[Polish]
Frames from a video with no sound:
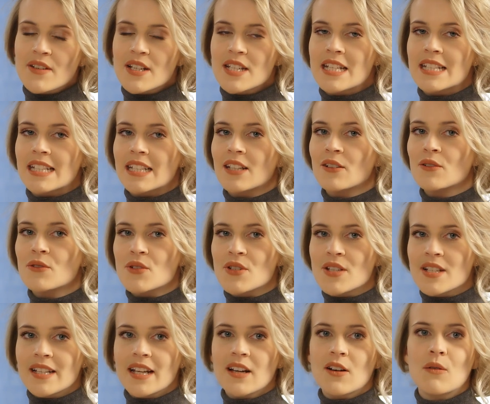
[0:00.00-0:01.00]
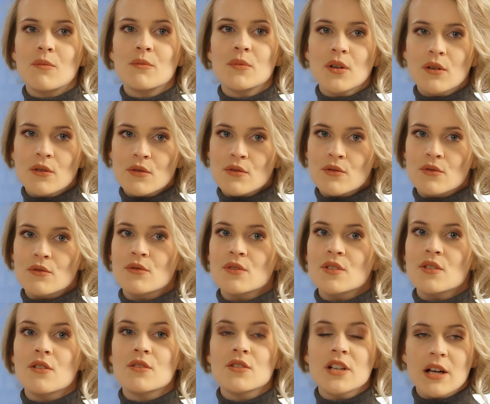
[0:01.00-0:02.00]
właśnie takiego czystego miąższu
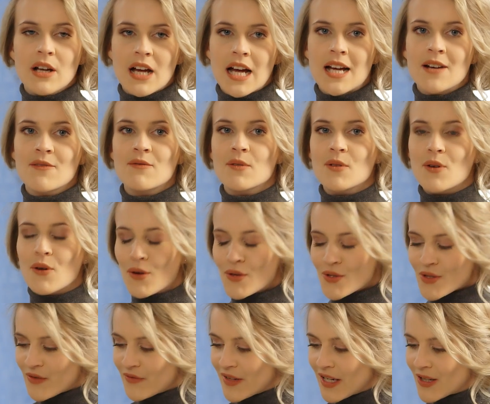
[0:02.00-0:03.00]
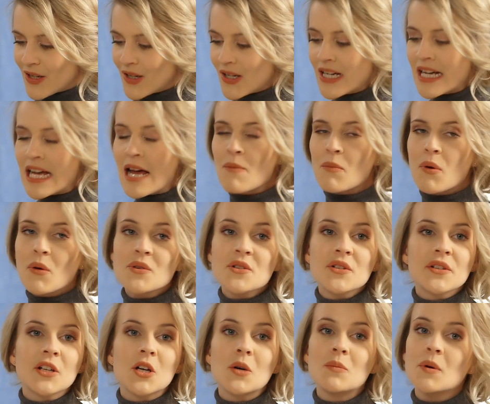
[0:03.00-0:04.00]
z orzecha kokosowego,
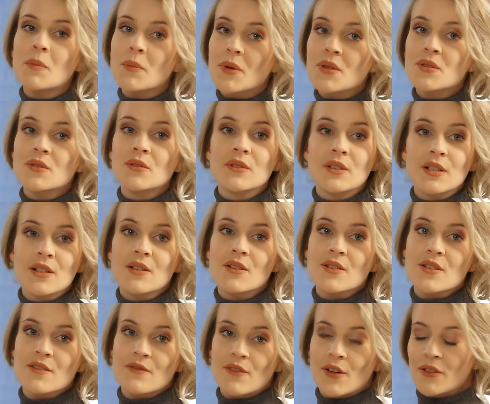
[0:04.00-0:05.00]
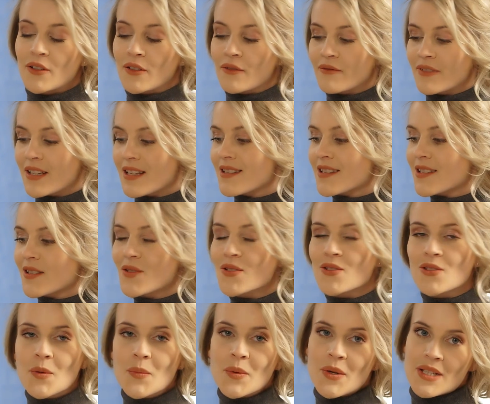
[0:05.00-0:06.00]
połączonego po prostu tylko z wodą, więc no
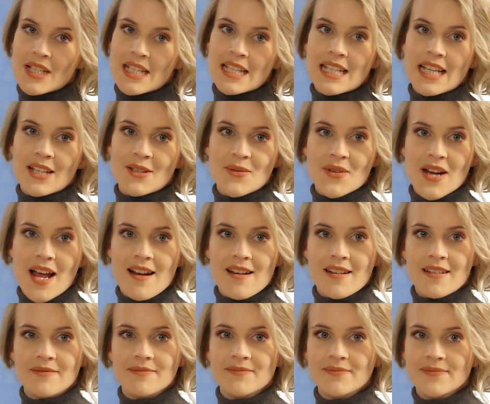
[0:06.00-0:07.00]
100% naturalny.